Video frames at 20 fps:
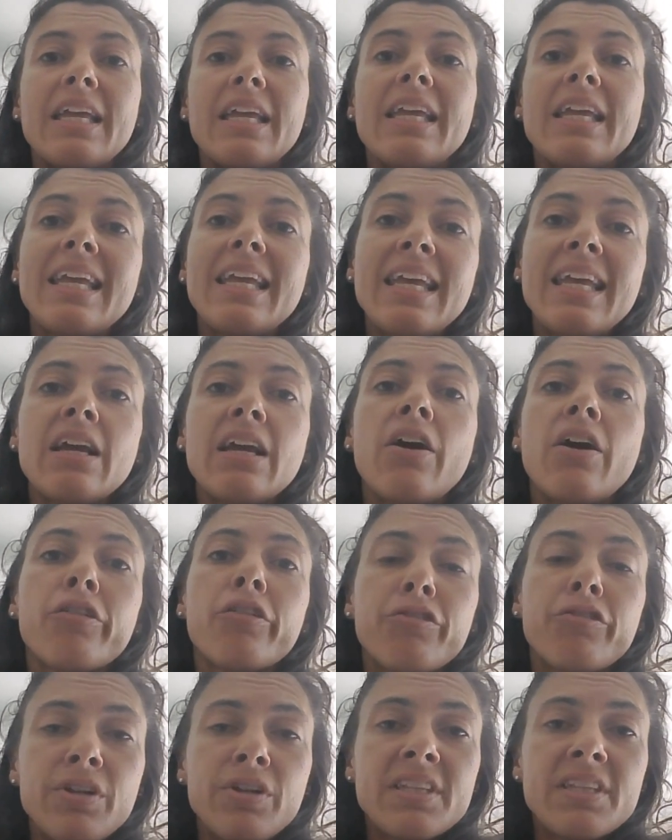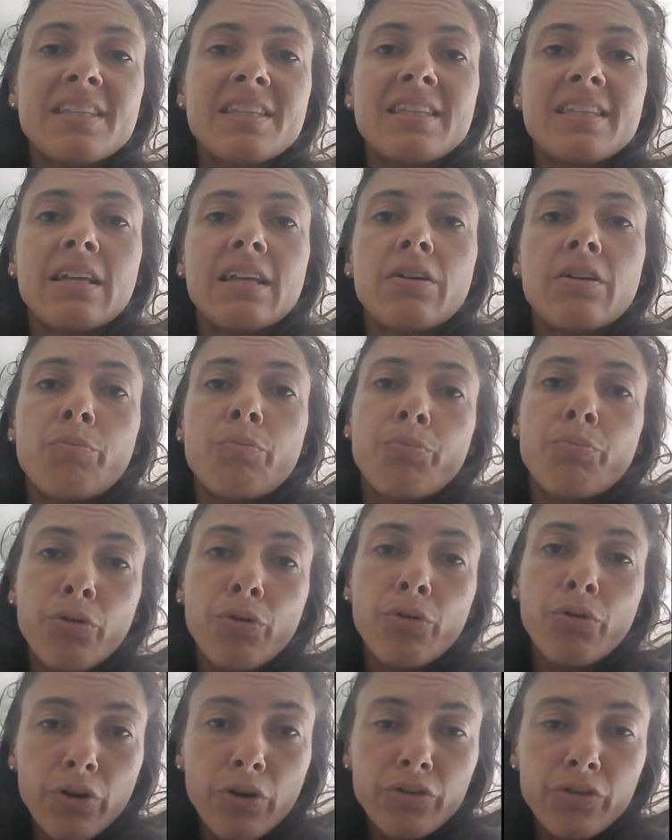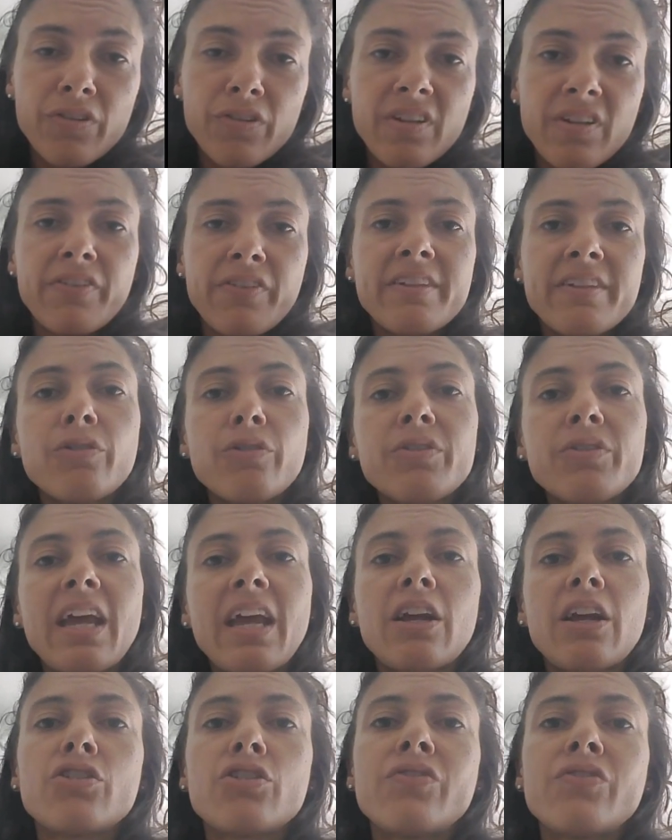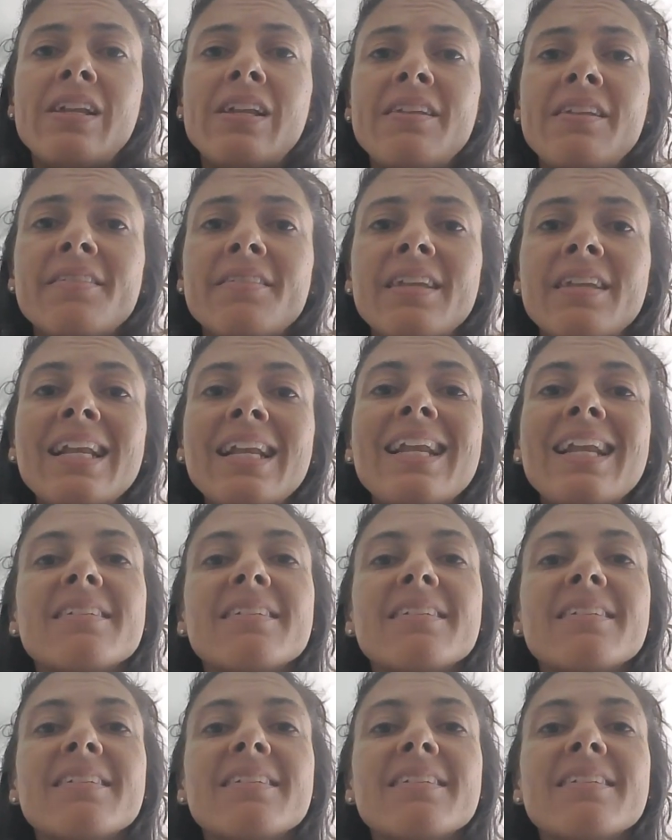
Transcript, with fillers: Et ensuite, pour d'autres effets secondaires que je vais lister,